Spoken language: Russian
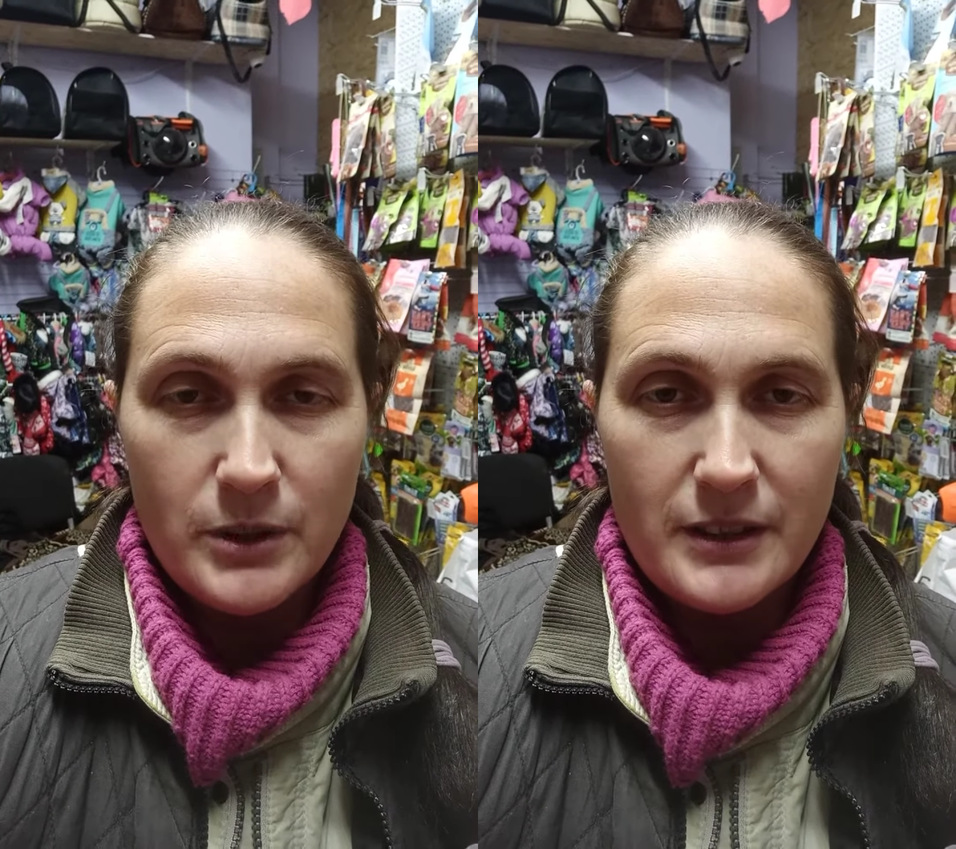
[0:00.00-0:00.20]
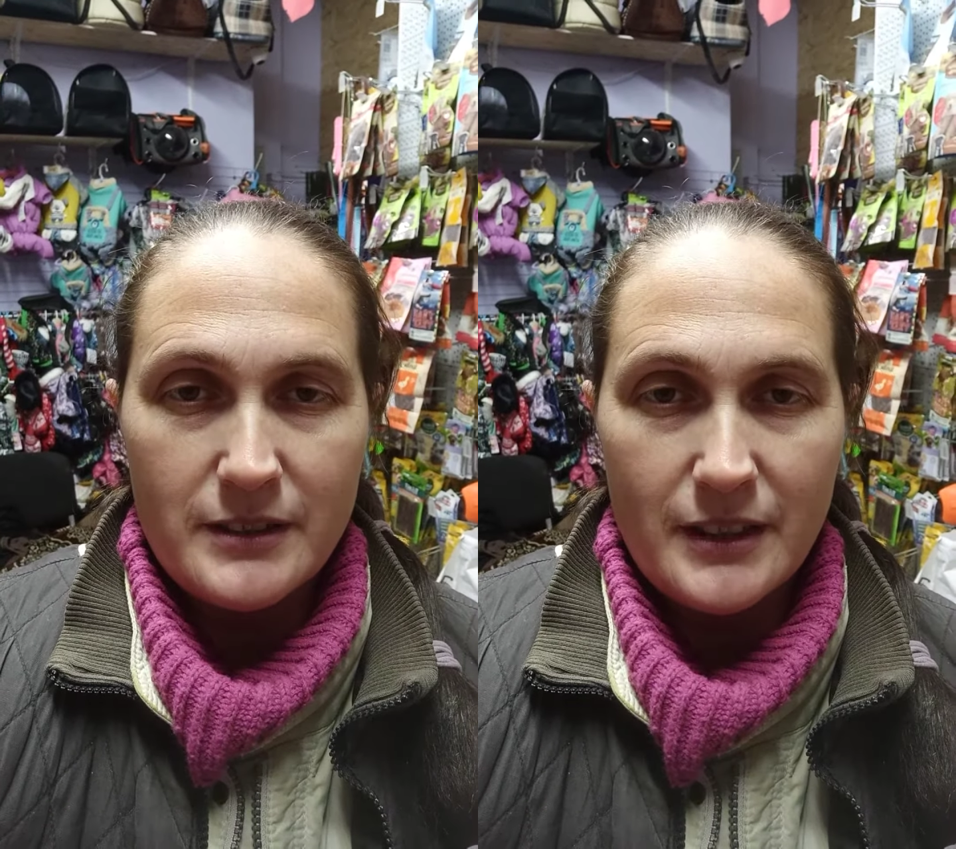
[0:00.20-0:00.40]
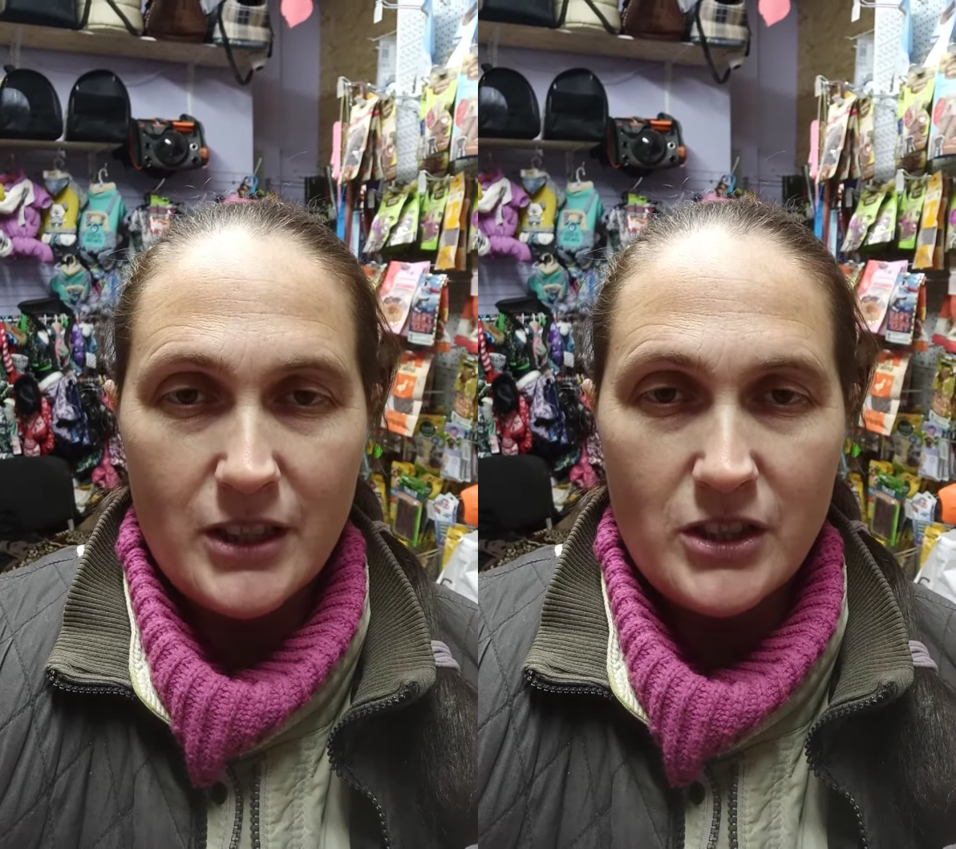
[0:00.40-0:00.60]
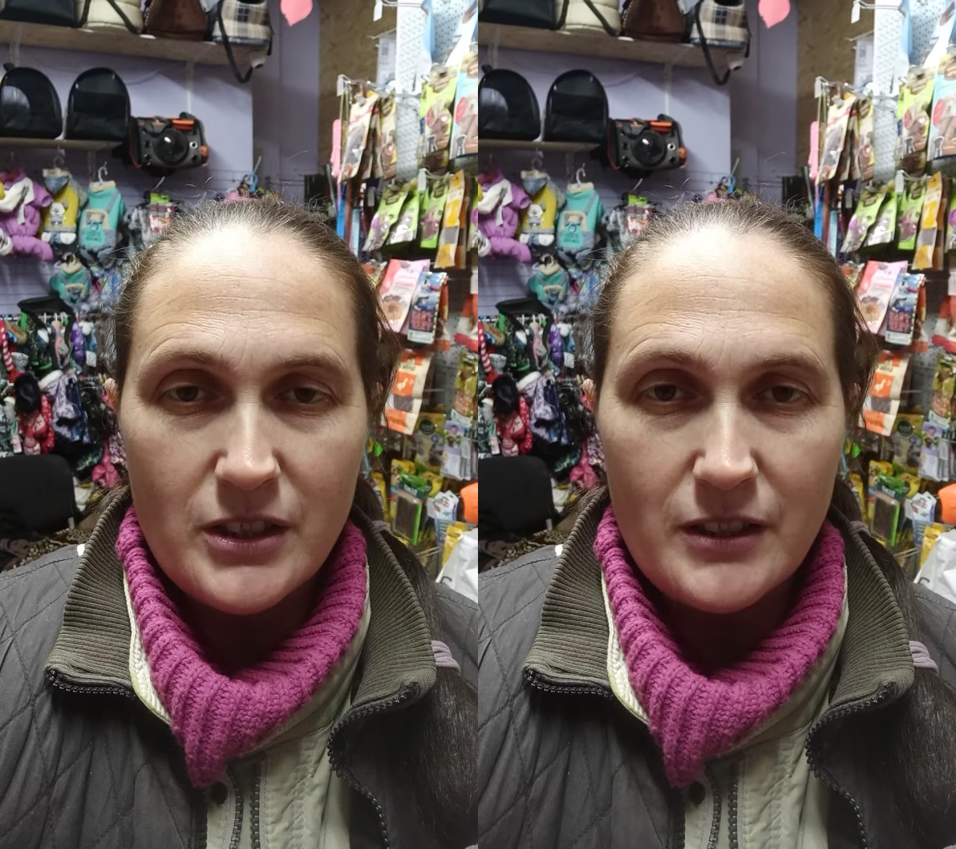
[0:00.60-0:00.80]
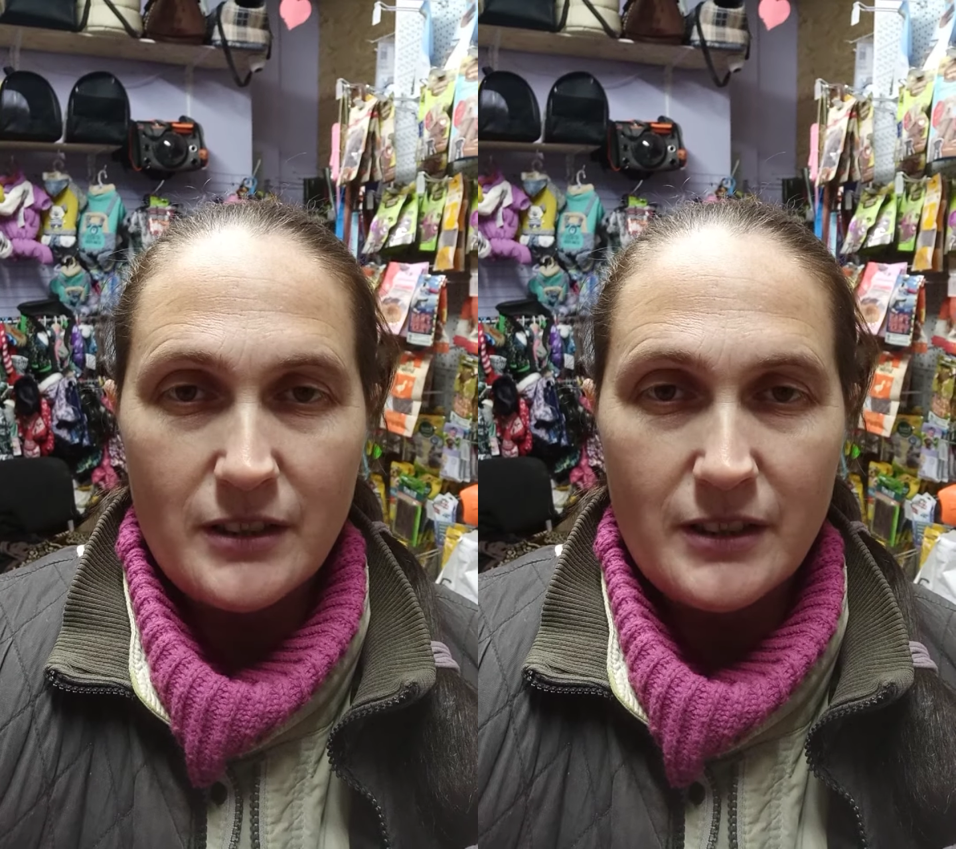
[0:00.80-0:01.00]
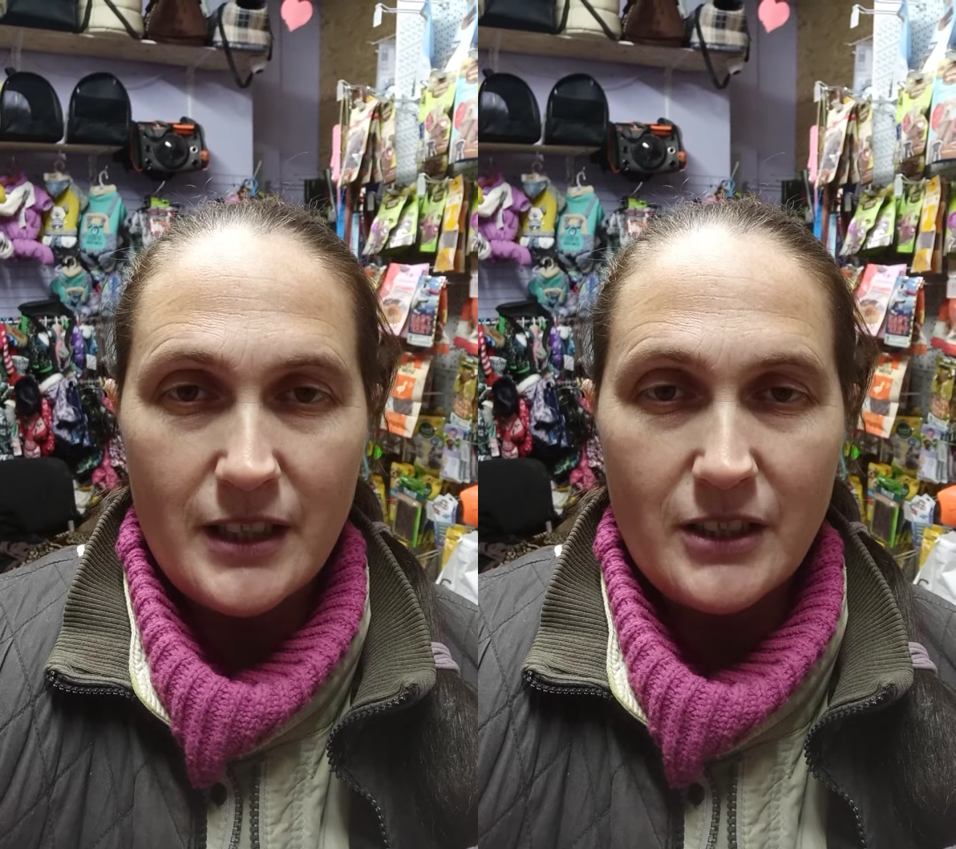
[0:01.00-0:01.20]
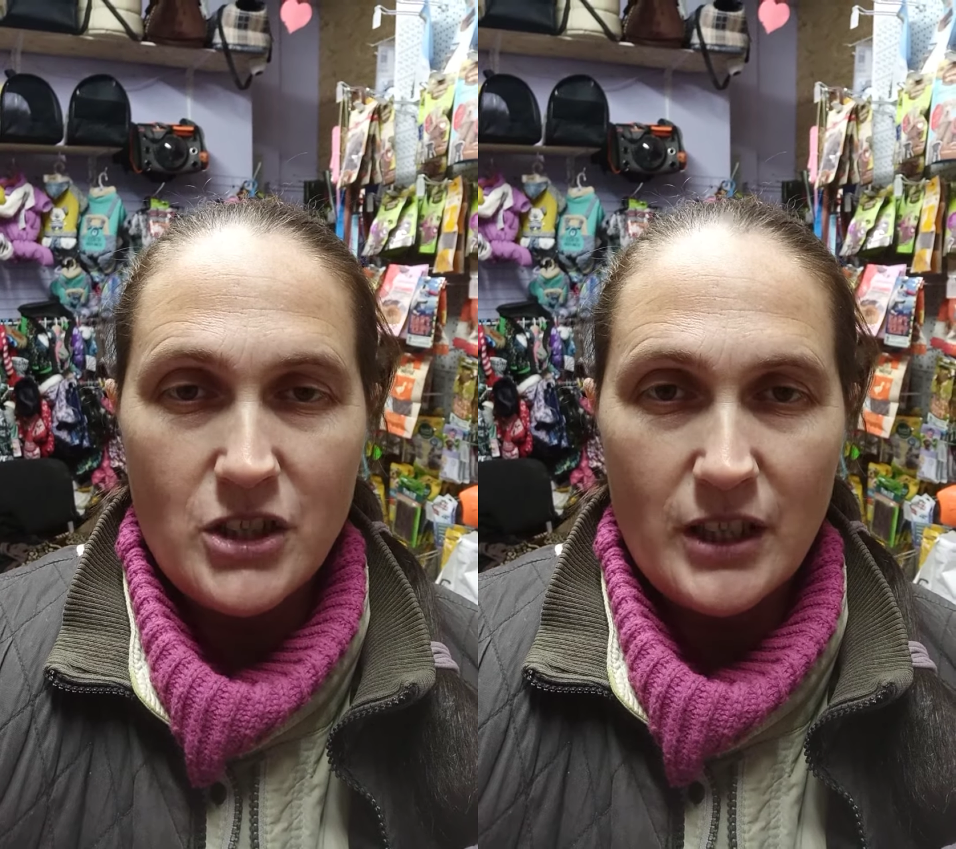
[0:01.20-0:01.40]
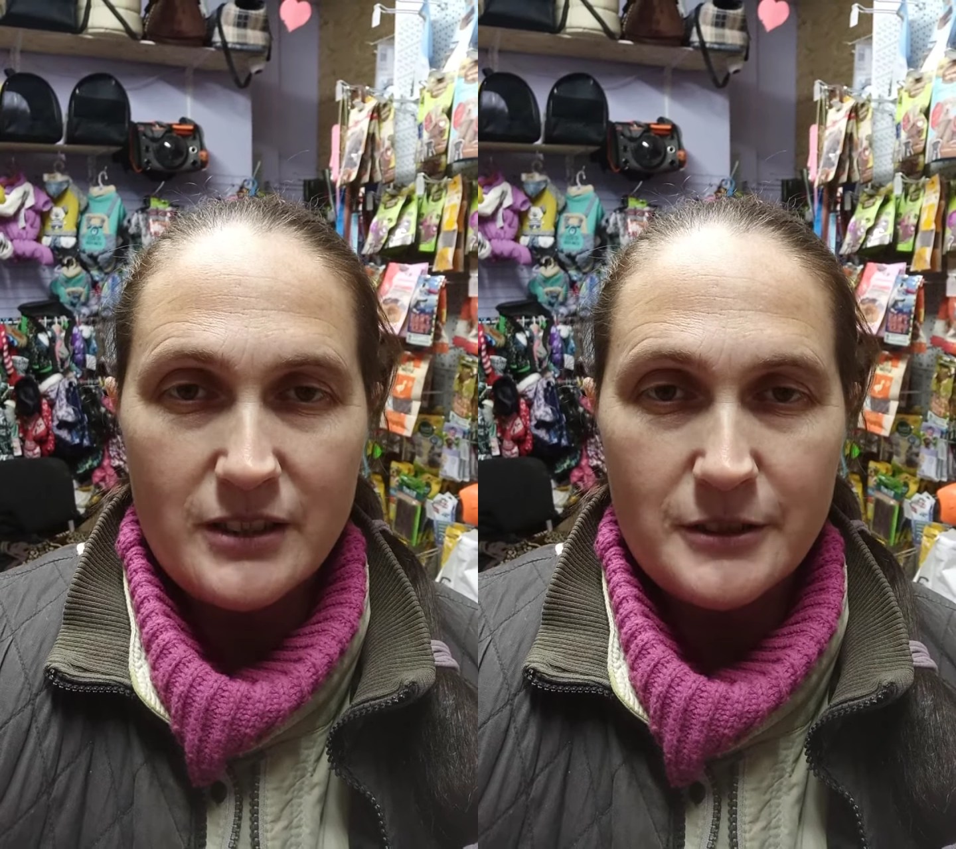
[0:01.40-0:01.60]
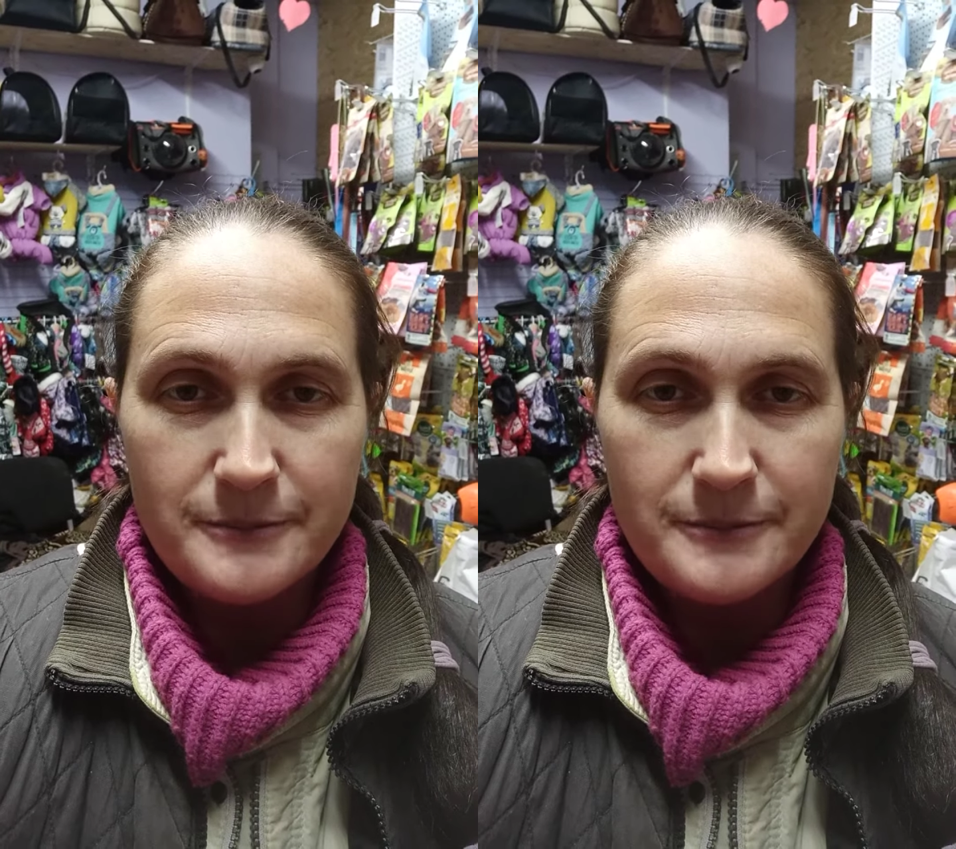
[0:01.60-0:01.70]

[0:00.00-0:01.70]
назначенный день и час.